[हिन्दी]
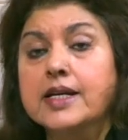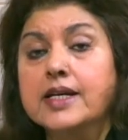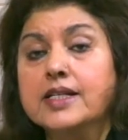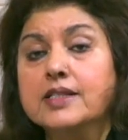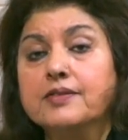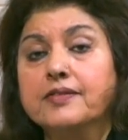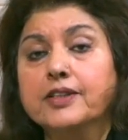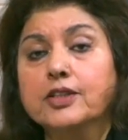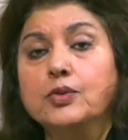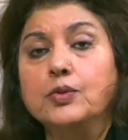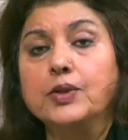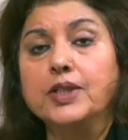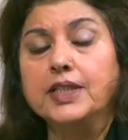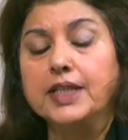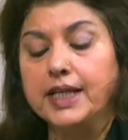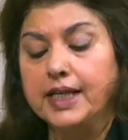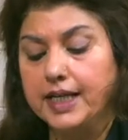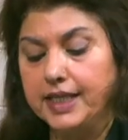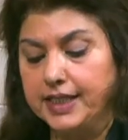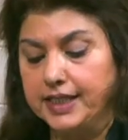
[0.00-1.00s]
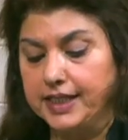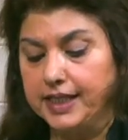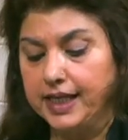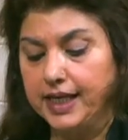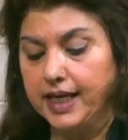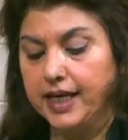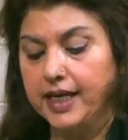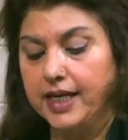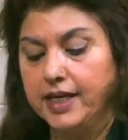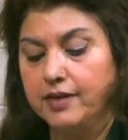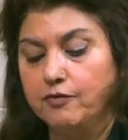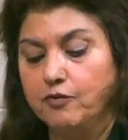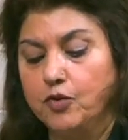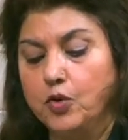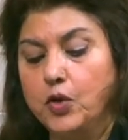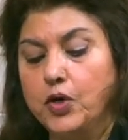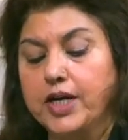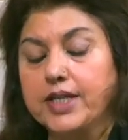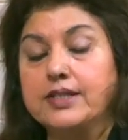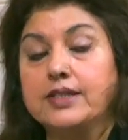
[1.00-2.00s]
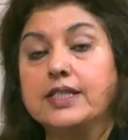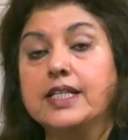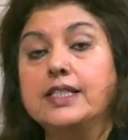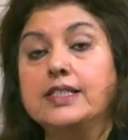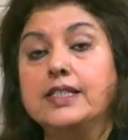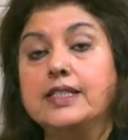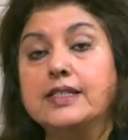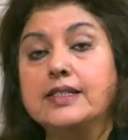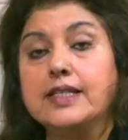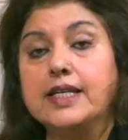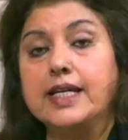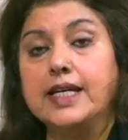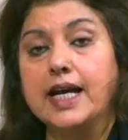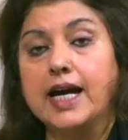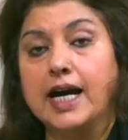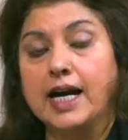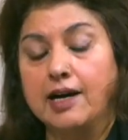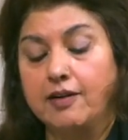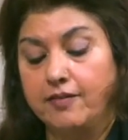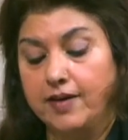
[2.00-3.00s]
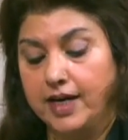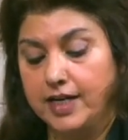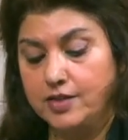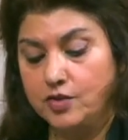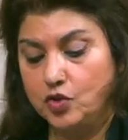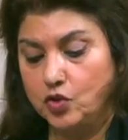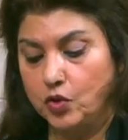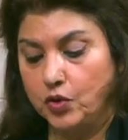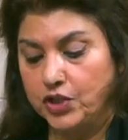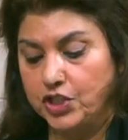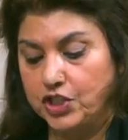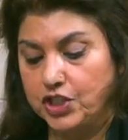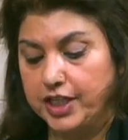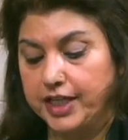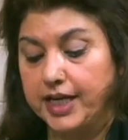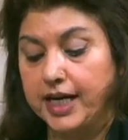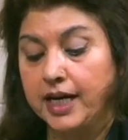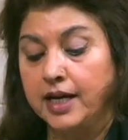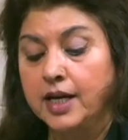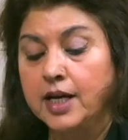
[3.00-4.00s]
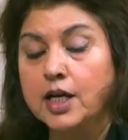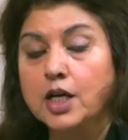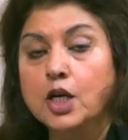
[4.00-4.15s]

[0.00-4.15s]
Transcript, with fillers: इस वक्त सूरत हाल ये है कि वो हस्ती जिसकी आवाज़ और चेहरा